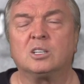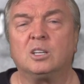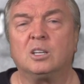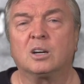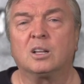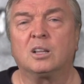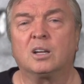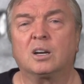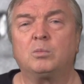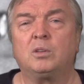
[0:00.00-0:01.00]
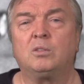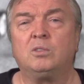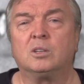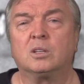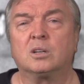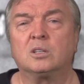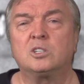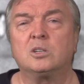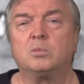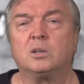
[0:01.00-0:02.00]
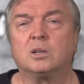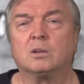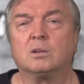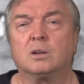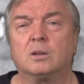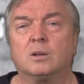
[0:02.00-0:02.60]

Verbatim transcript: генерала армии Виктора Чебрикова.